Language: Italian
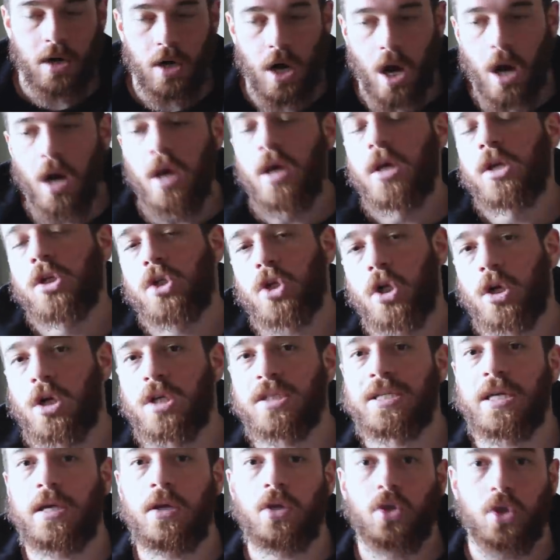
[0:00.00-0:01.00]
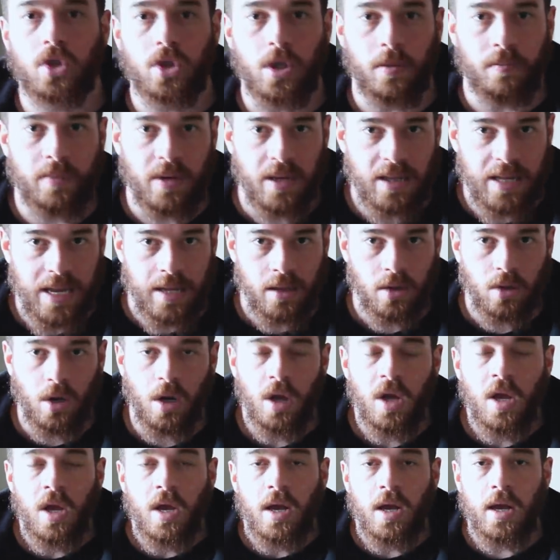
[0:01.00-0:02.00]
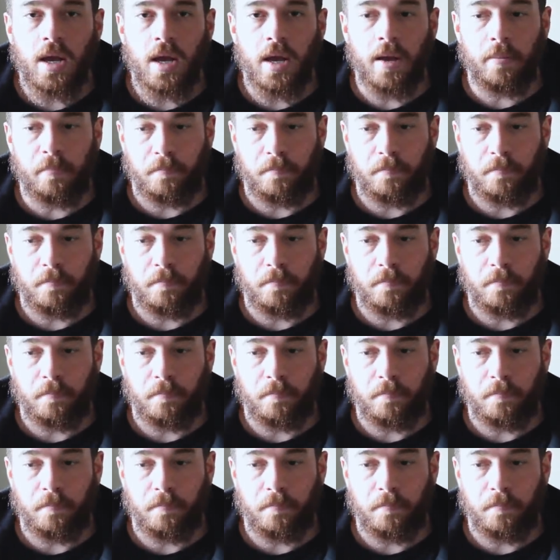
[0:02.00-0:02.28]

No, sono cose che io sto prendendo, uh,